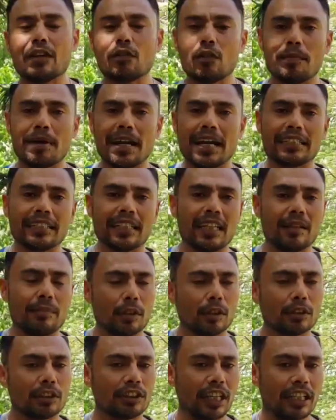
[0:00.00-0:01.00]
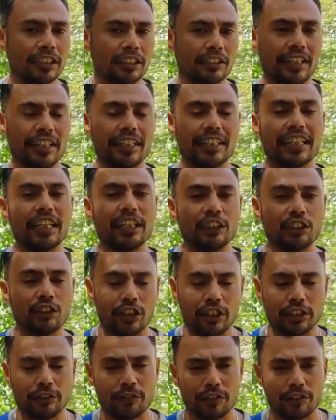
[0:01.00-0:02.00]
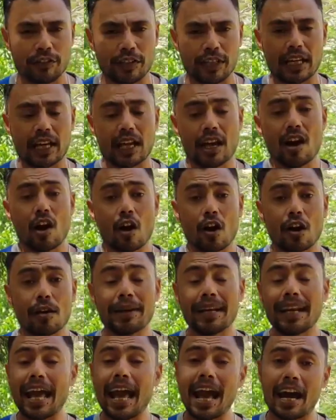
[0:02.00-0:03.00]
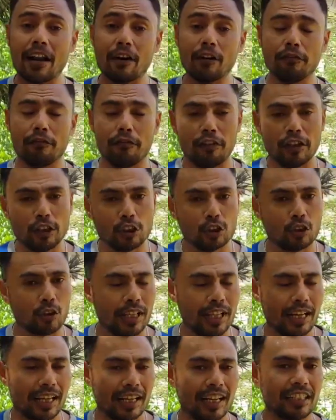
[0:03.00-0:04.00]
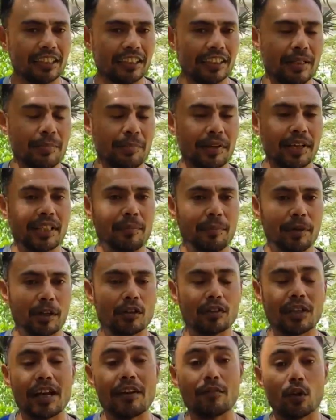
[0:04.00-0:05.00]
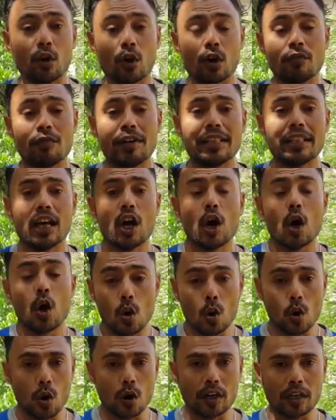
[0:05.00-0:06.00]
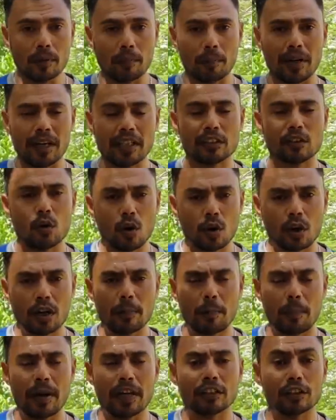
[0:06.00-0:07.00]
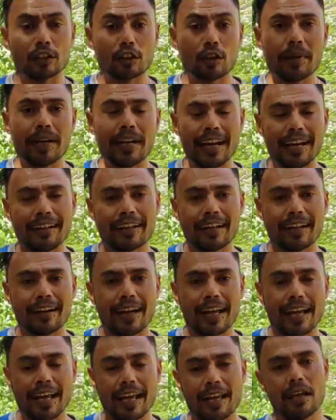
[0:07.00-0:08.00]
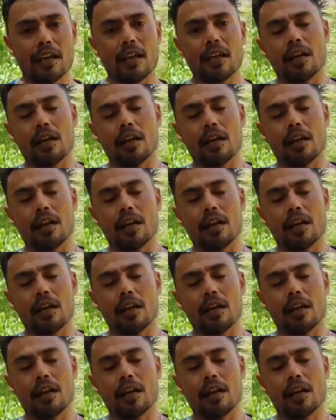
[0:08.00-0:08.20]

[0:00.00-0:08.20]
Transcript: कि वो मैच खेले बिकॉज साइड स्ट्रेन की इंजरी हुई हुई है और मैंने आरन फिंच को नहीं रखा इस टीम के अंदर बिकॉज आई हैव गॉन विद लोकल प्लेयर्स लोकल प्लेयर्स डोमिनेट कर रहे हैं